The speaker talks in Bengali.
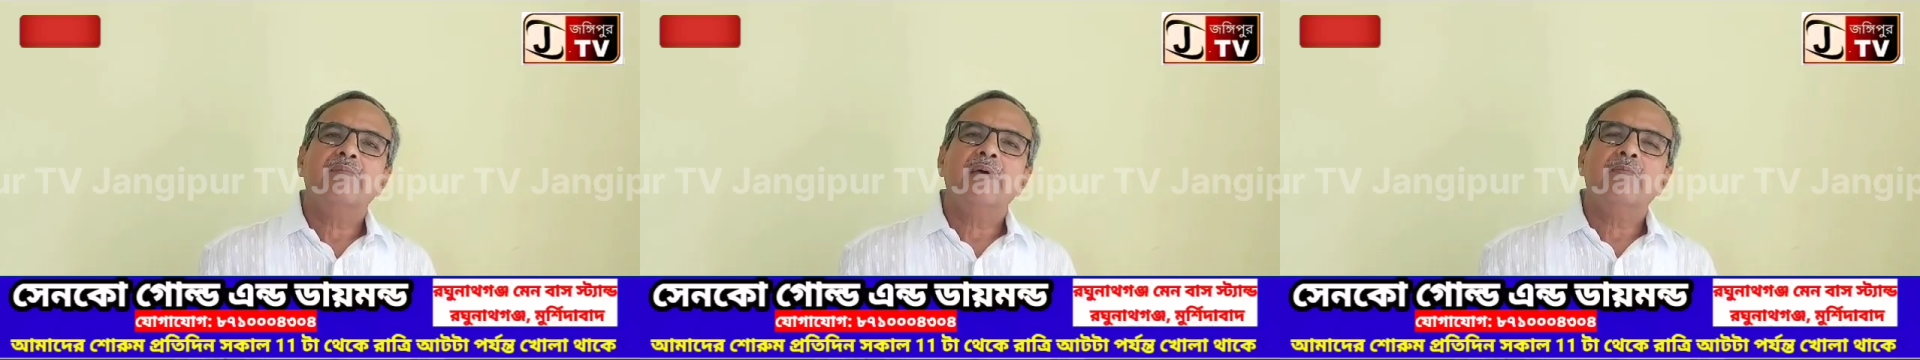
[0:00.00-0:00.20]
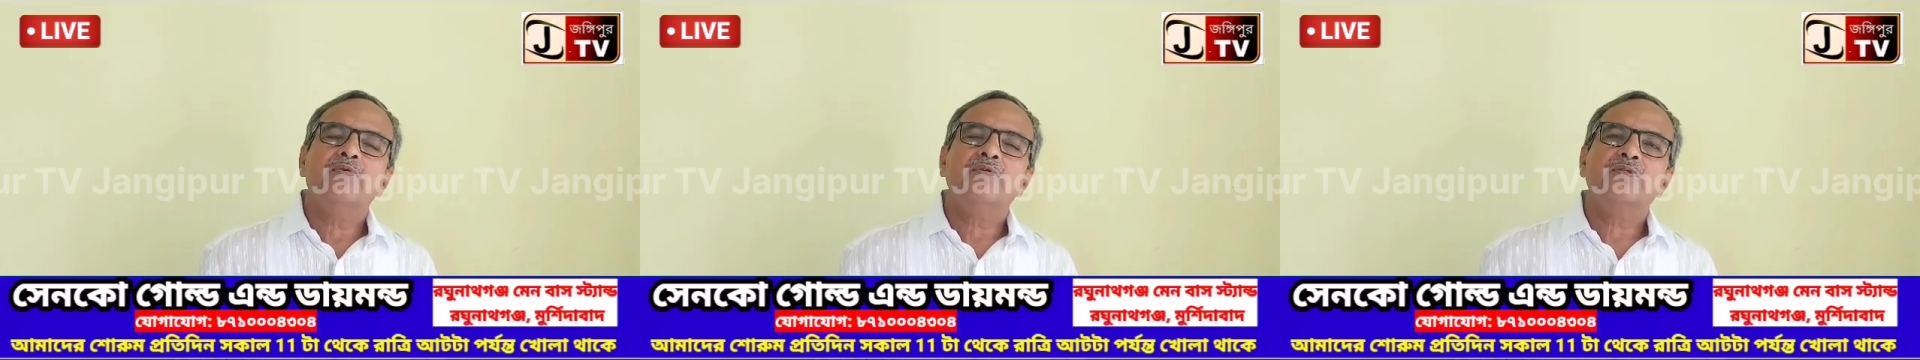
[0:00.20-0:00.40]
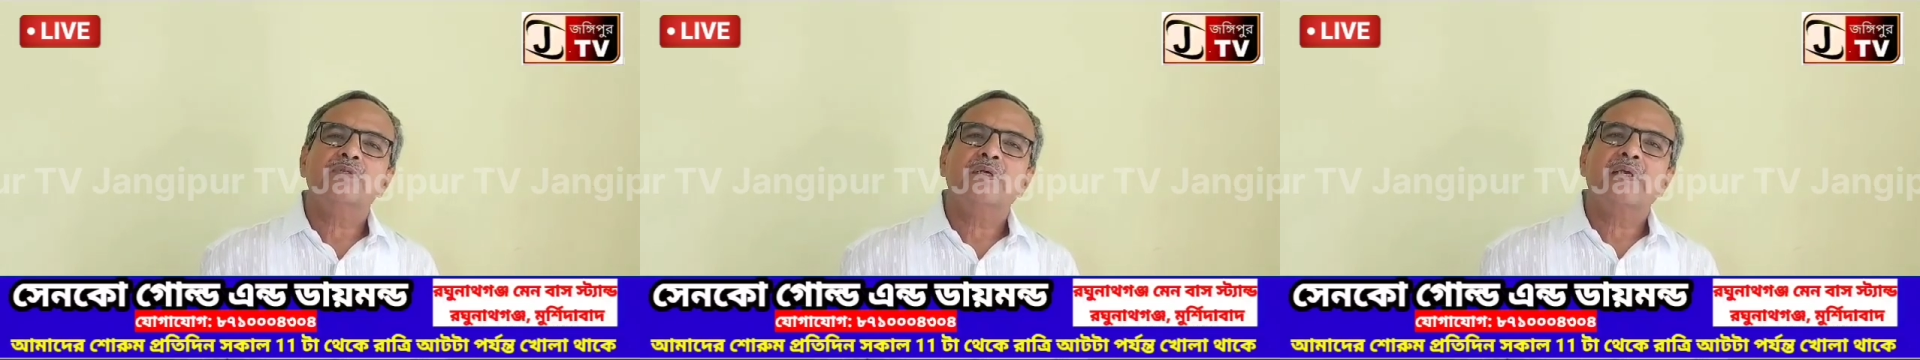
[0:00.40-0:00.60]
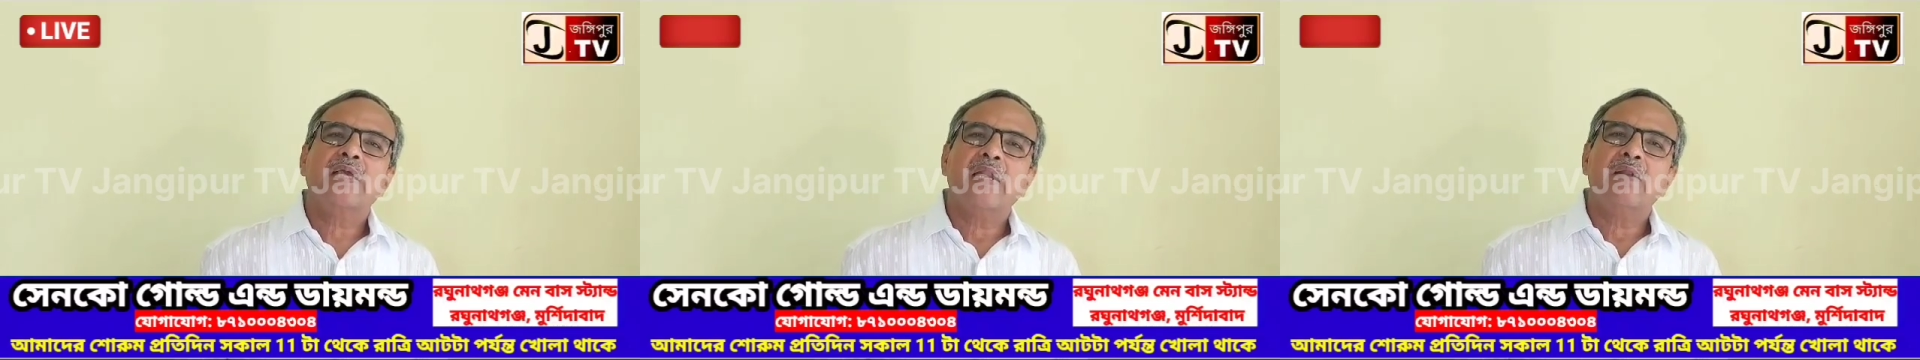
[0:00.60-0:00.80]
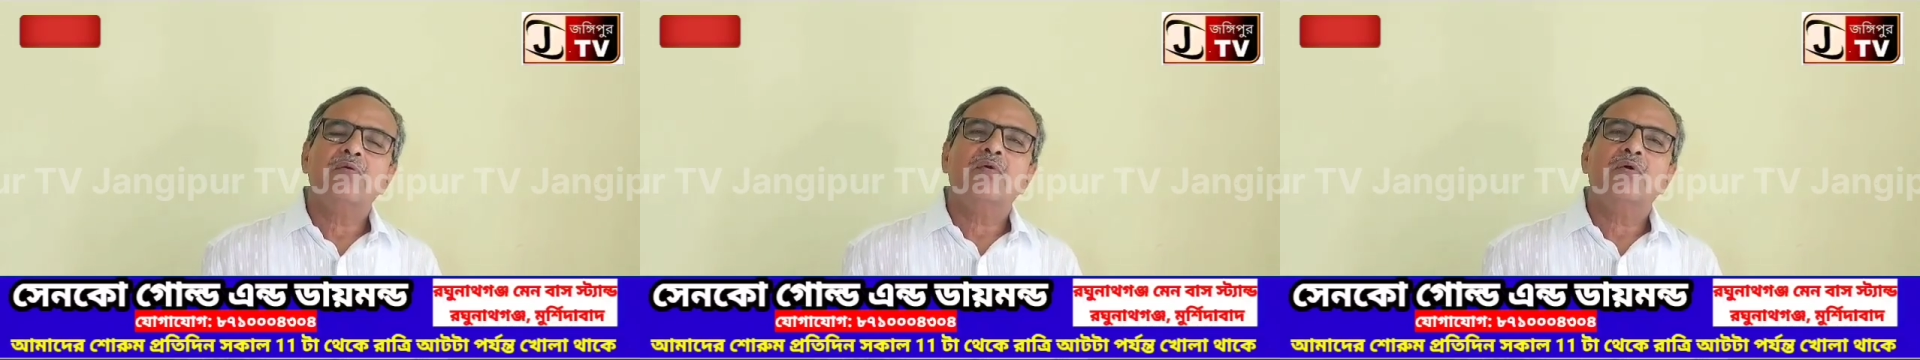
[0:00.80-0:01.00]
ব্যবস্থা
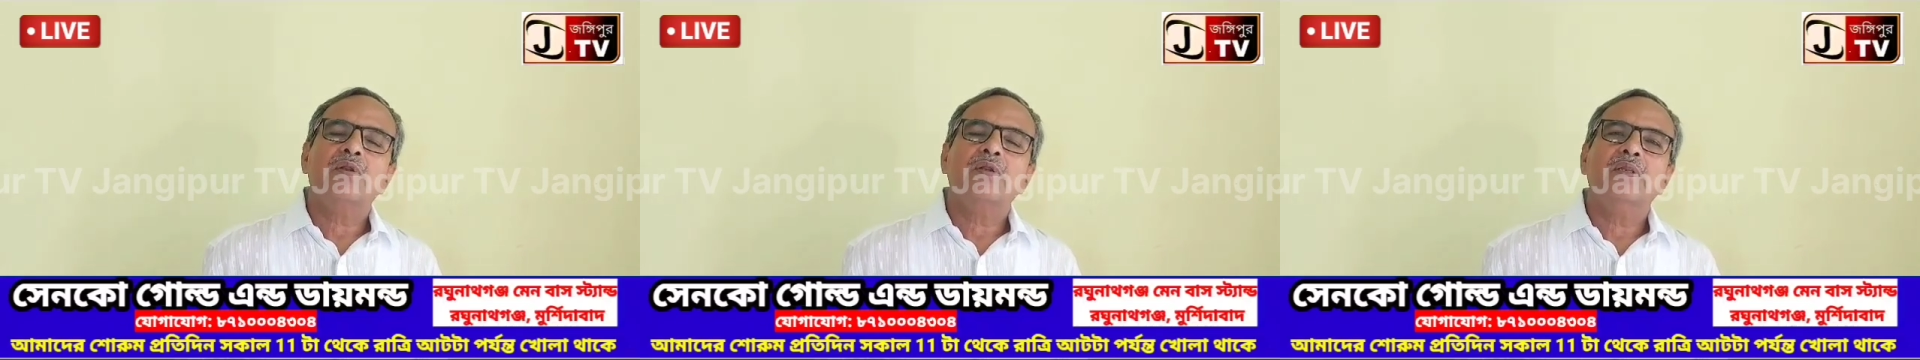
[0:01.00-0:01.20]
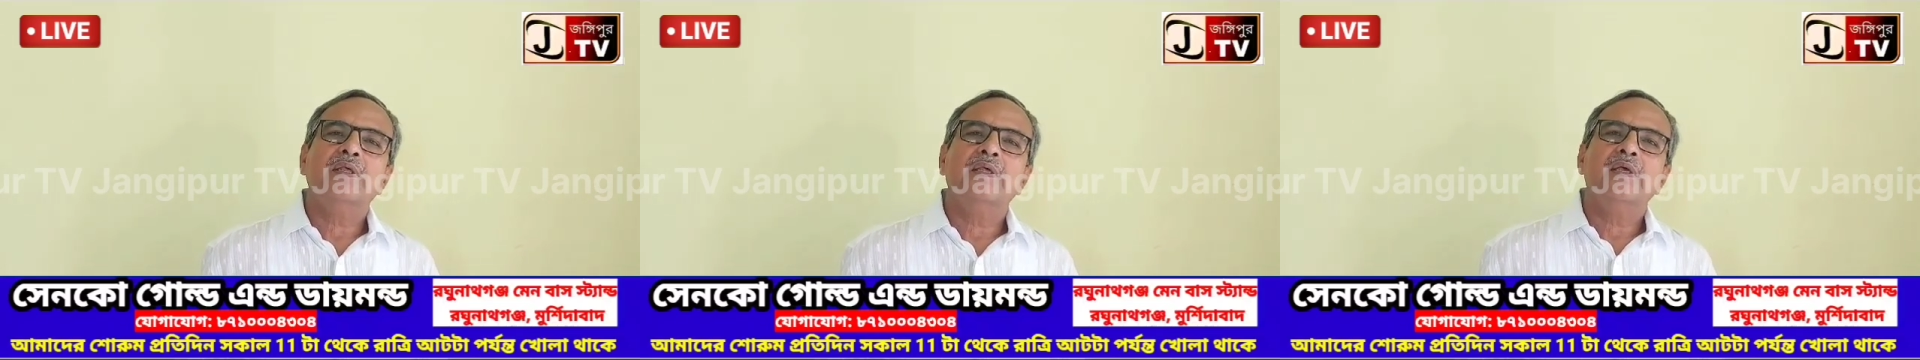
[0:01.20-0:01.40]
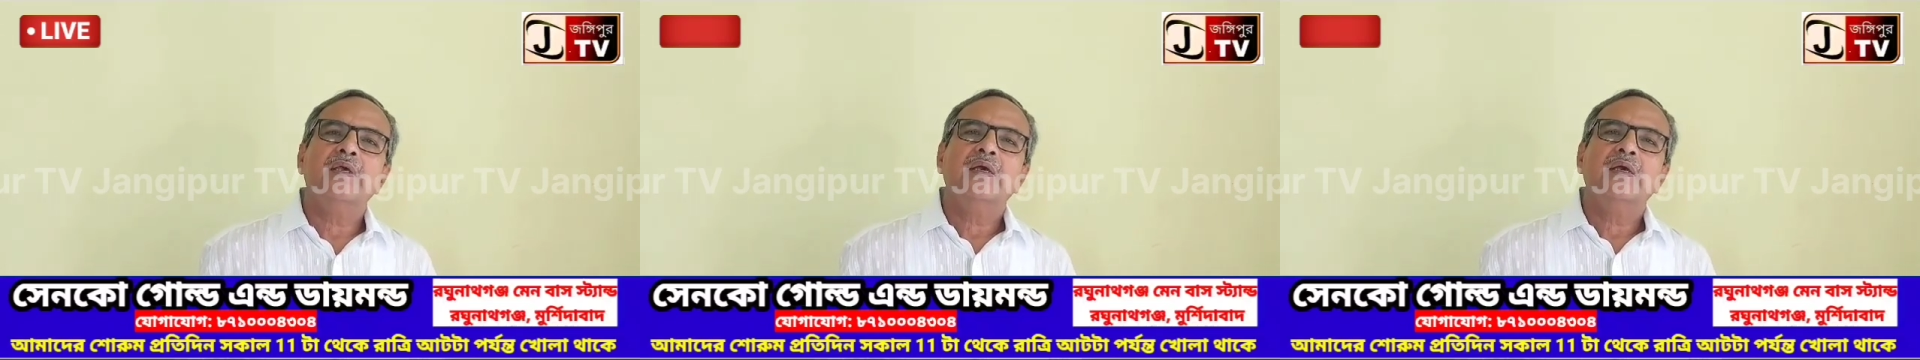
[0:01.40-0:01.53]
কেন করেনি